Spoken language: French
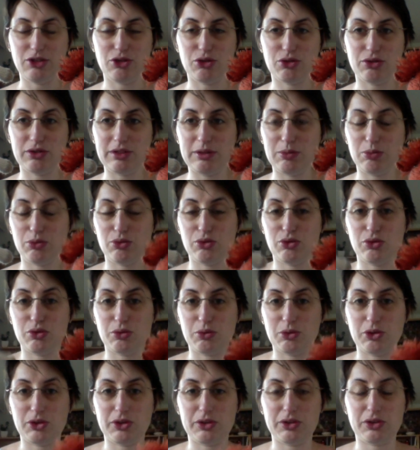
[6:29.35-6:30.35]
Je ne sais plus
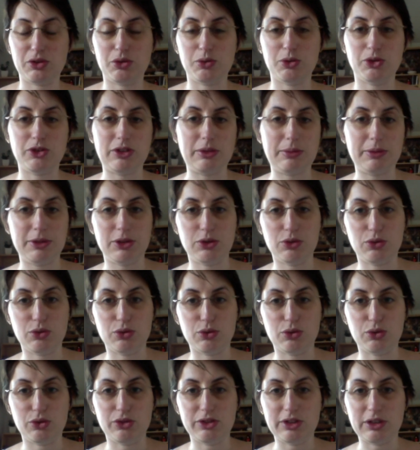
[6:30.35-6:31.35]
comment, comment s'appelle
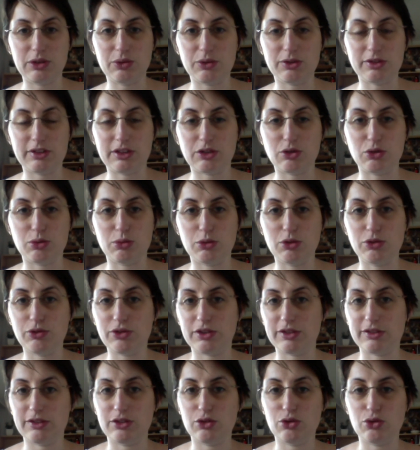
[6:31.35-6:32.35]
le, salon exactement,
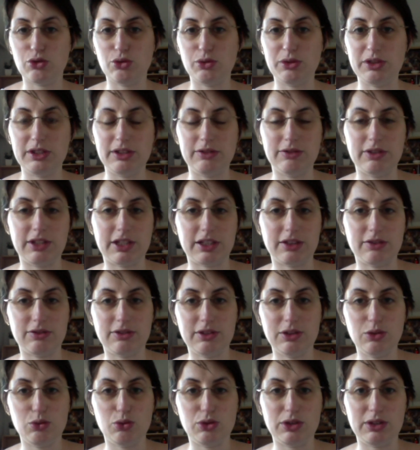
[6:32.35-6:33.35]
enfin c'est celui qui va
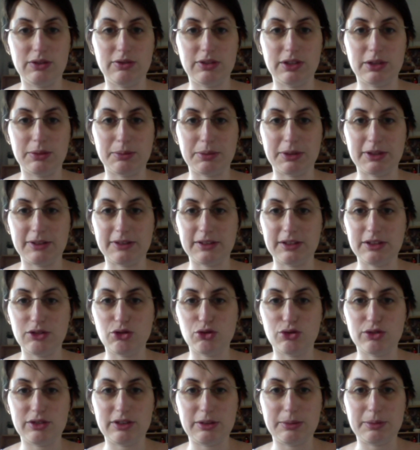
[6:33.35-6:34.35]
arriver ou qui vient de passer.
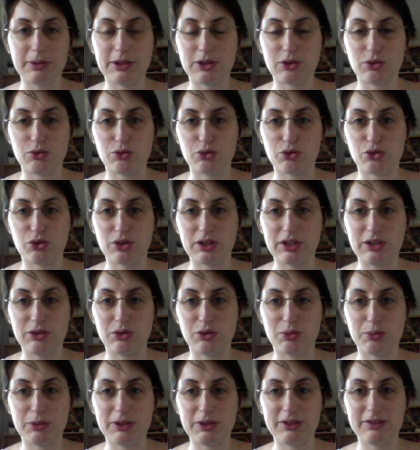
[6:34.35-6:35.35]
Je ne sais pas quand vous aurez
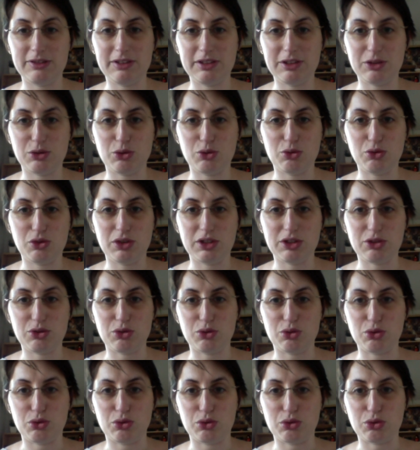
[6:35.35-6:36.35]
le plaisir de voir ce
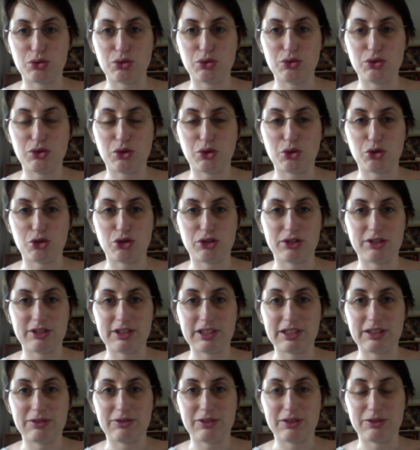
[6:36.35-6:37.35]
truc
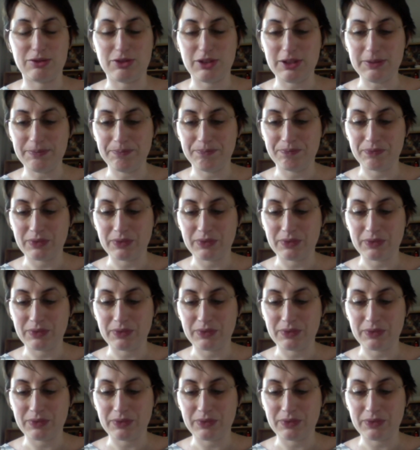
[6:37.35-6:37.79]
enregistré vite fait.